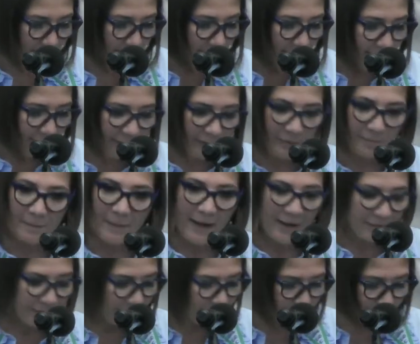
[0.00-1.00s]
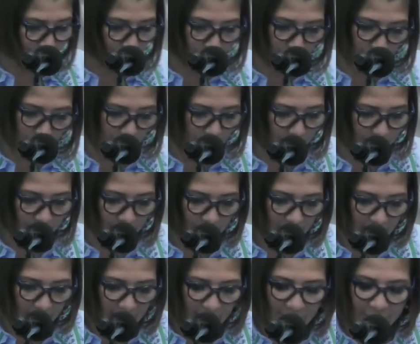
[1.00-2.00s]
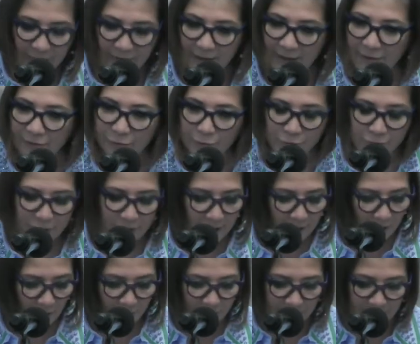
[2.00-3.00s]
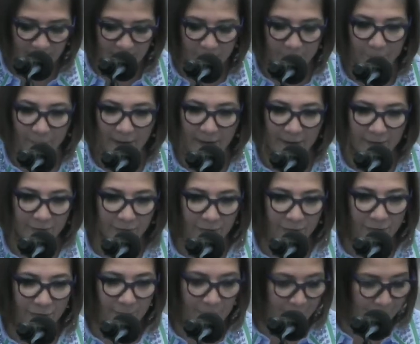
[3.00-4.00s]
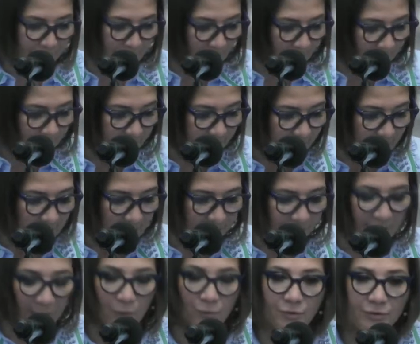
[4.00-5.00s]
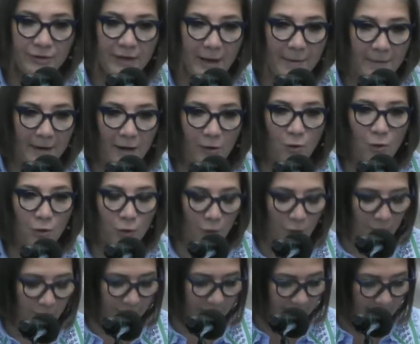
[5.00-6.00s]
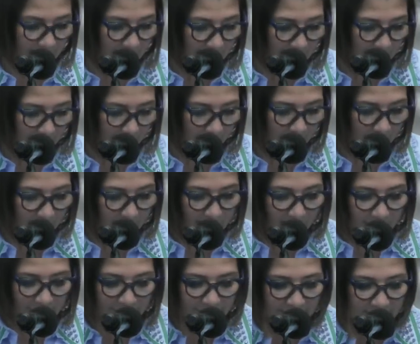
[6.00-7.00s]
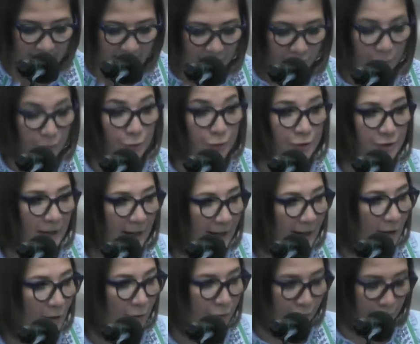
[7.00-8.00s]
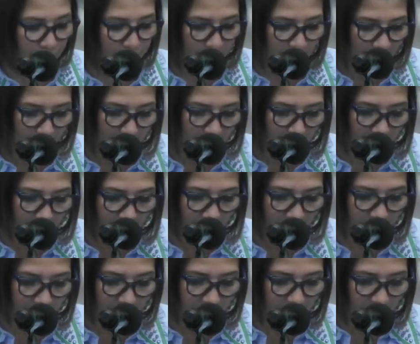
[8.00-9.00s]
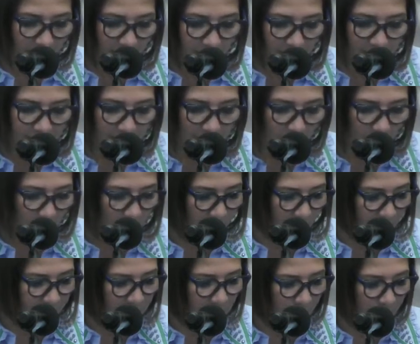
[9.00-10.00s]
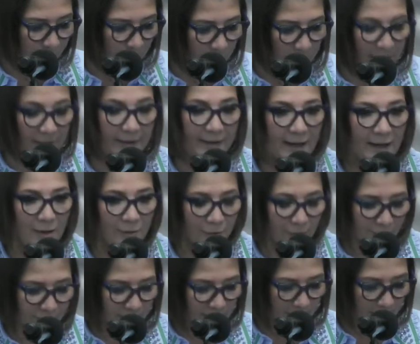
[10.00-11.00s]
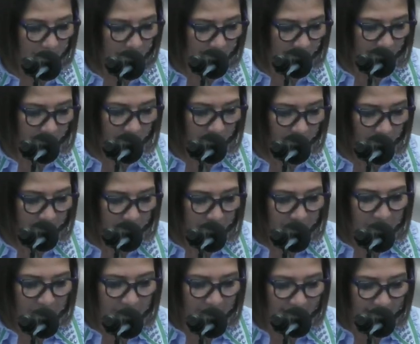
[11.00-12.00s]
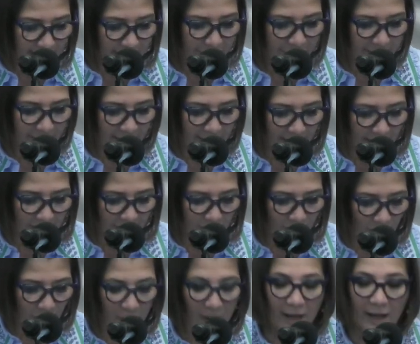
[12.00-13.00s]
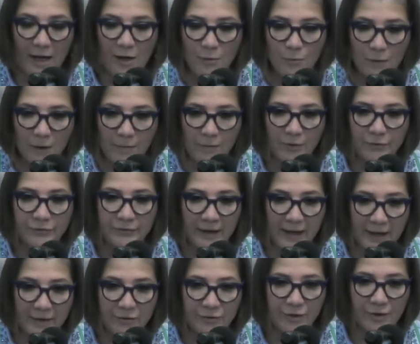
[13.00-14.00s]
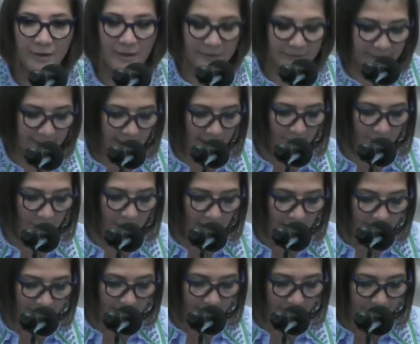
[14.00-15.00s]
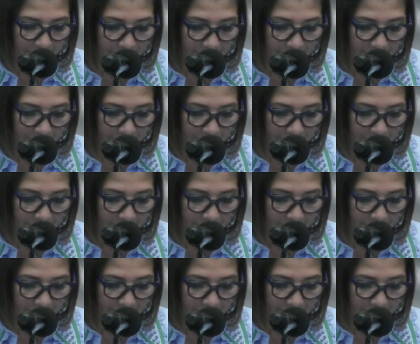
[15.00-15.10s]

sin más estudios, sin escuchar a los expertos, sin hacer un trabajo coordinado, sin escuchar a los ciudadanos, de nuevo se publica el 2 de marzo de este año el nuevo trazo del tren Maya